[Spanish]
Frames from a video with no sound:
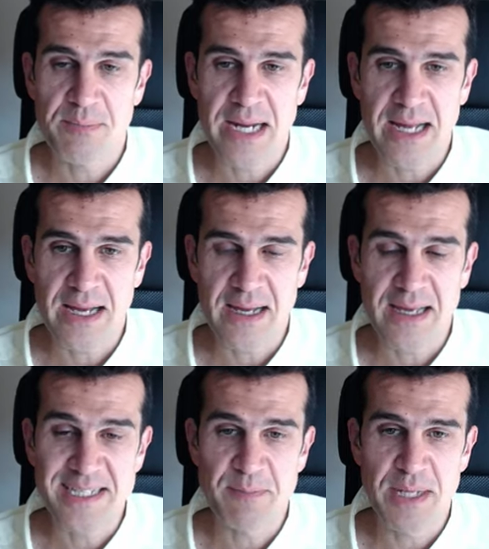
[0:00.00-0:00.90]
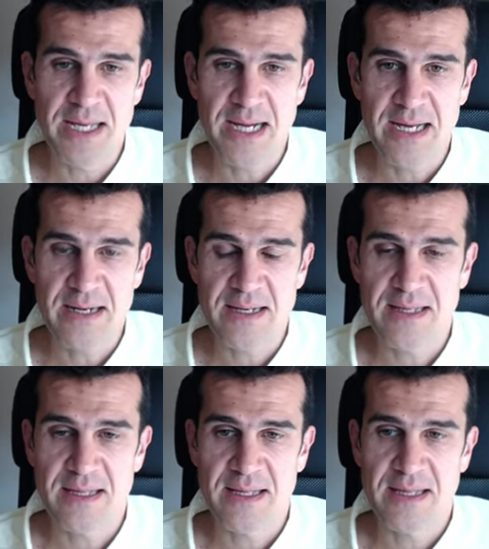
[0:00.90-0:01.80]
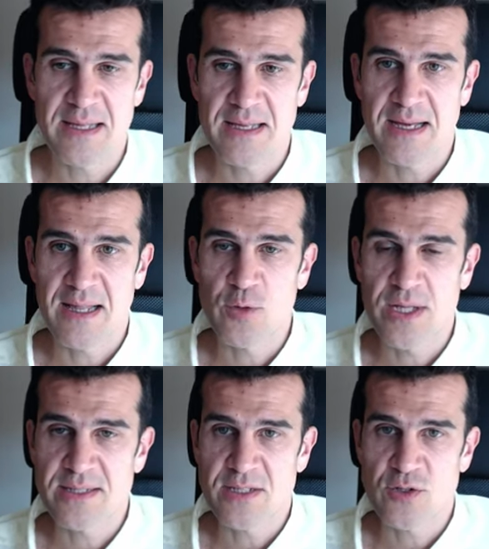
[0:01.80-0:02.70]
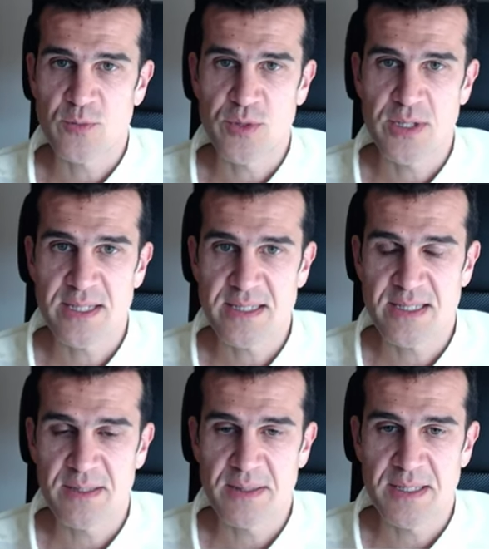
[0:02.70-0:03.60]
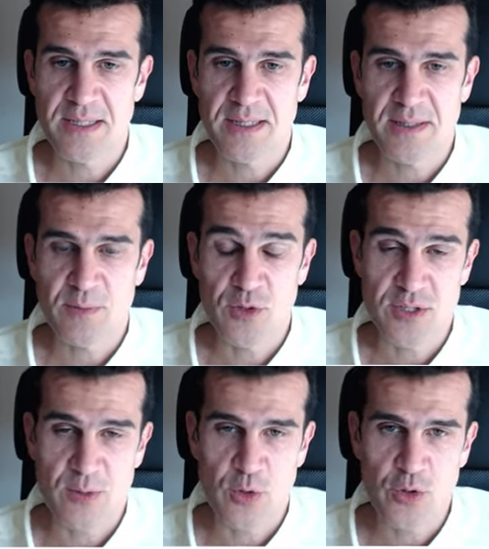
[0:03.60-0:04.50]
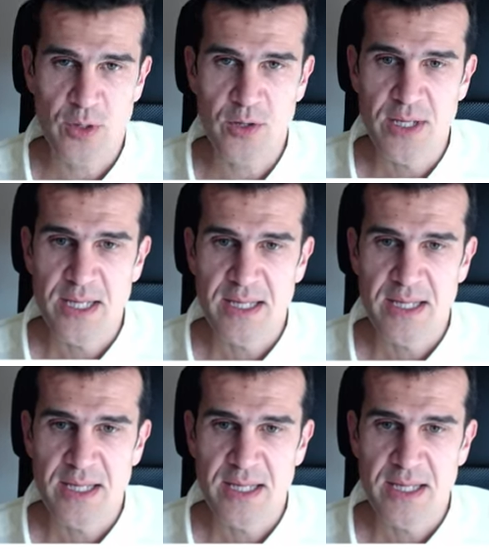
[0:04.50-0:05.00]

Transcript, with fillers: para explicar eh, cada una de estas componentes y, bueno, salvo el ruido,